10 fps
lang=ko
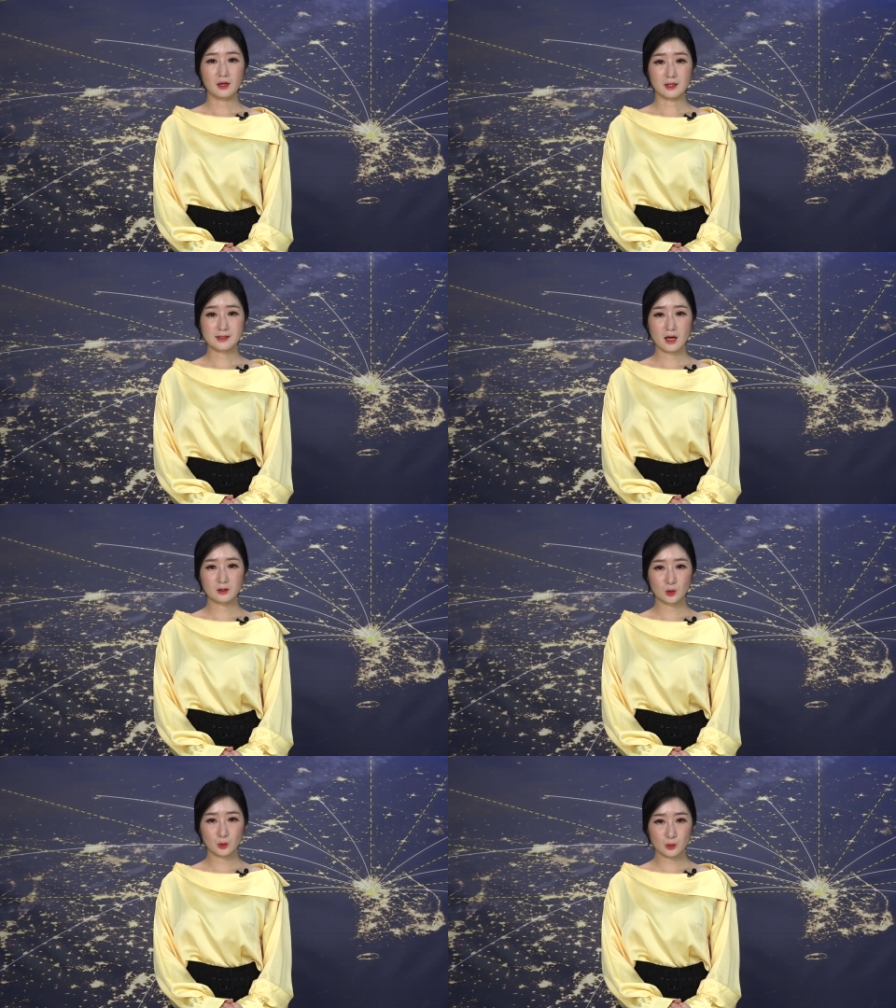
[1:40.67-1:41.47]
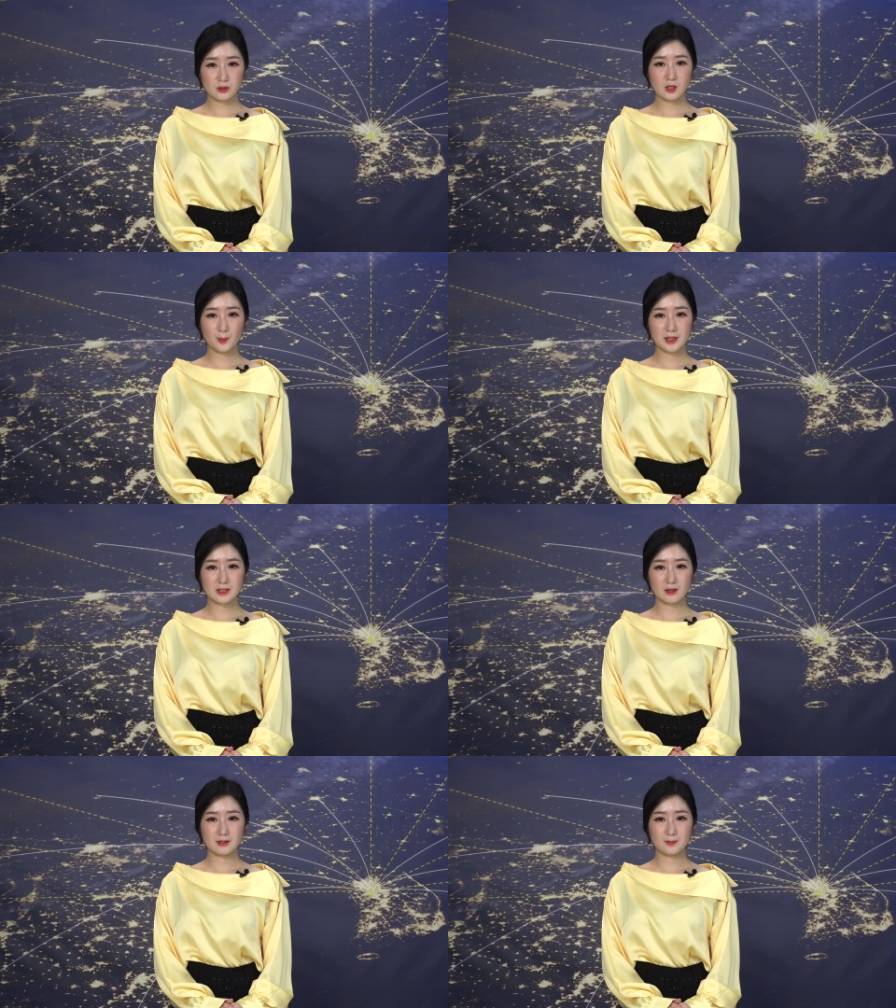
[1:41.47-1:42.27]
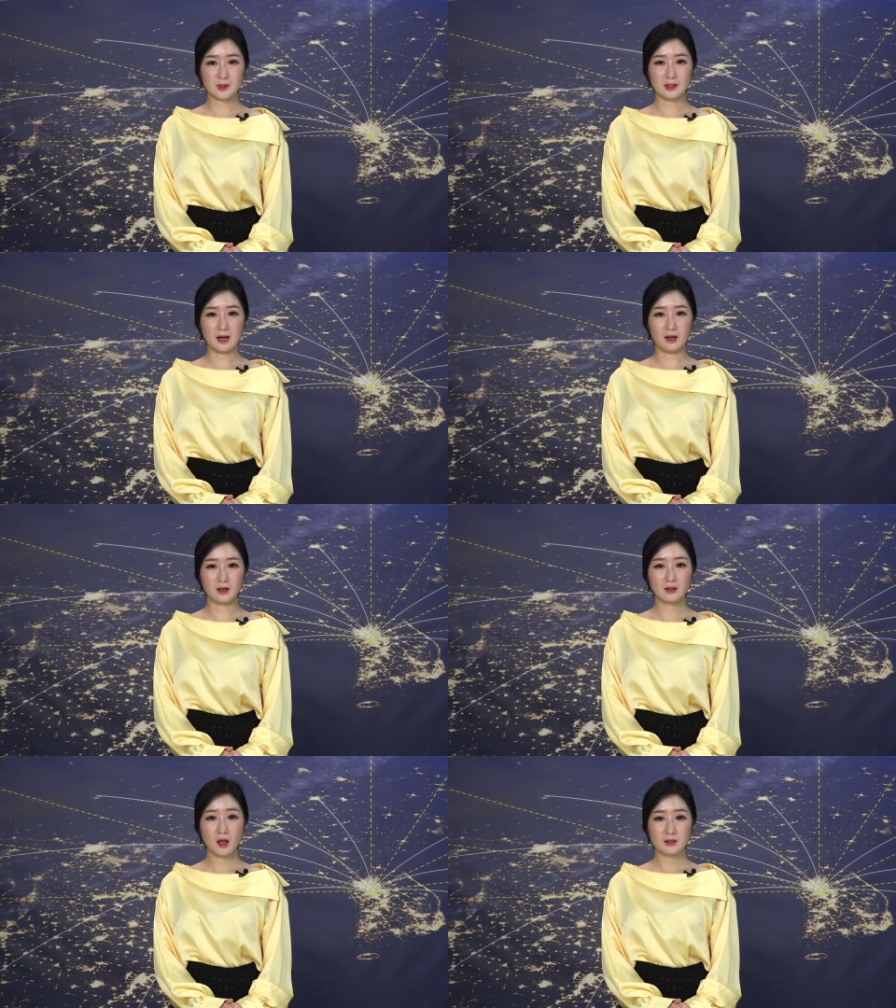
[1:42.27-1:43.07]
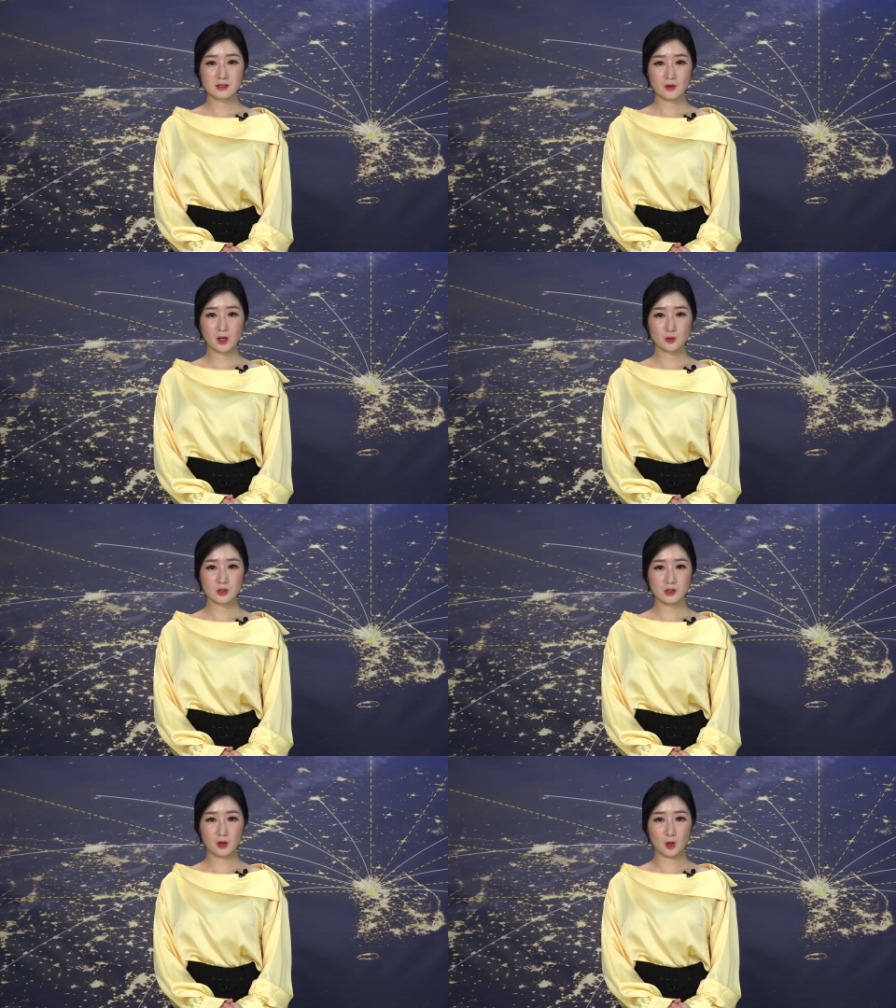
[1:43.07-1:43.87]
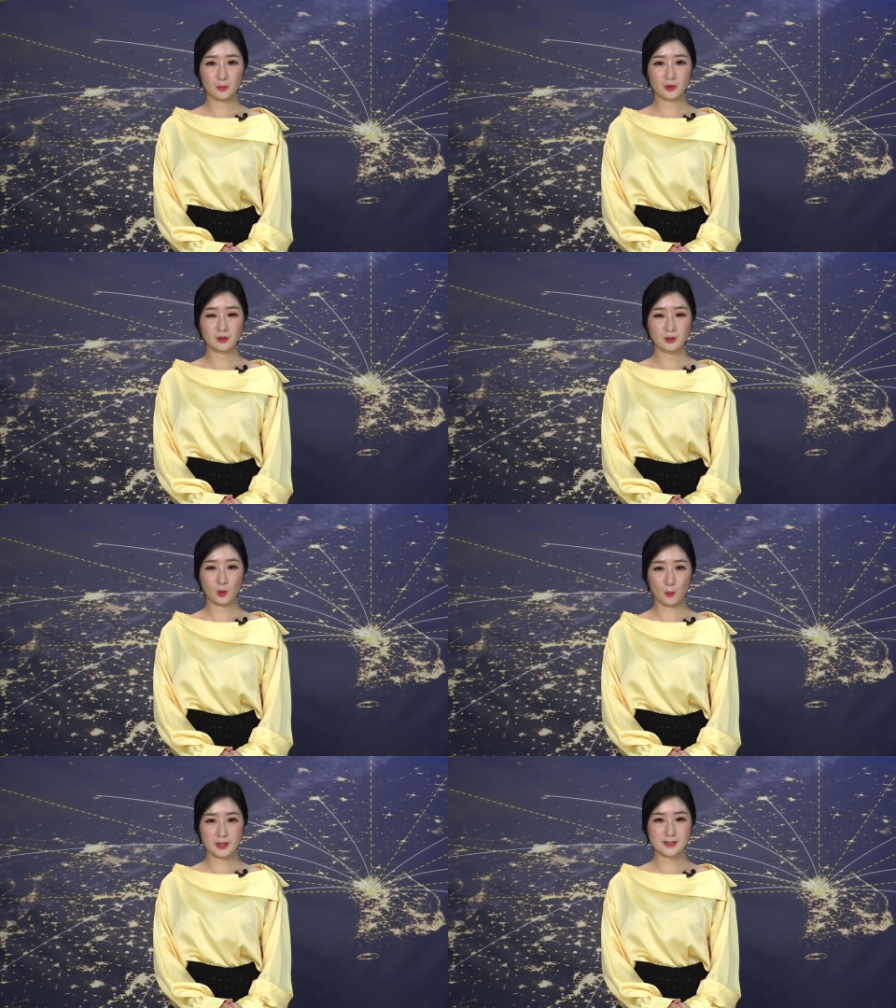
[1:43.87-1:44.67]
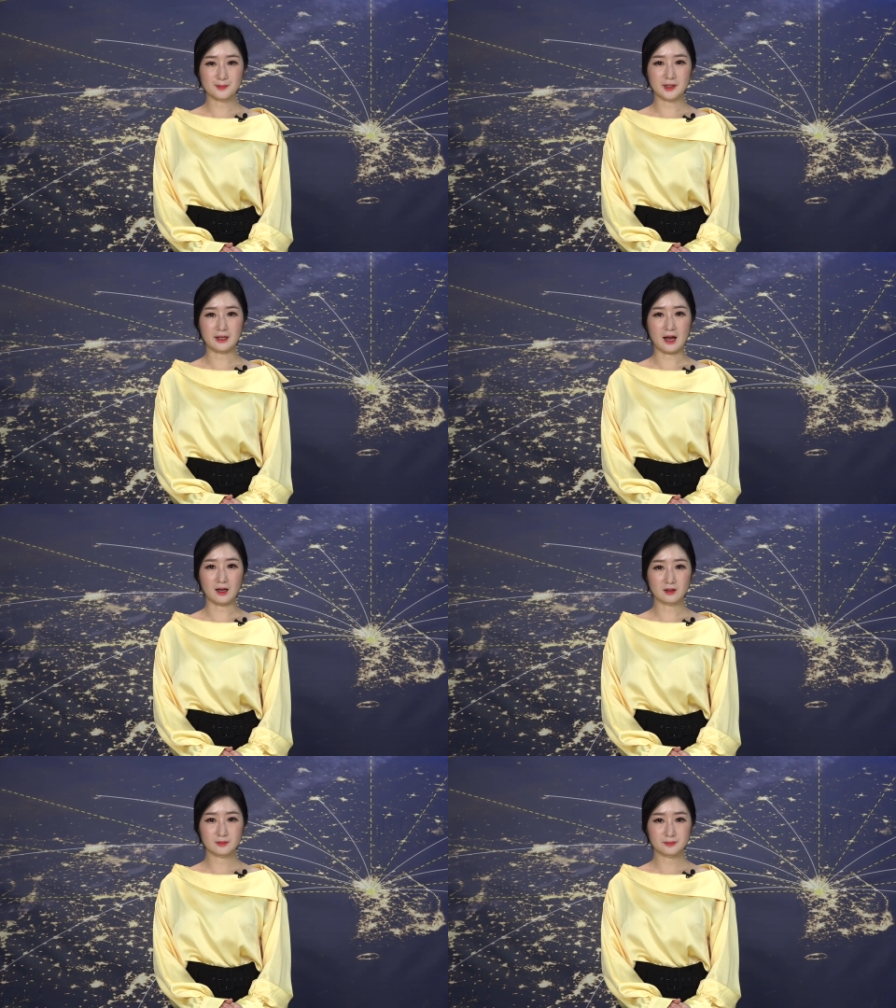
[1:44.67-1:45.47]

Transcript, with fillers: 이상으로 뉴스를 마치겠습니다. 시청해주신 여러분 고맙습니다.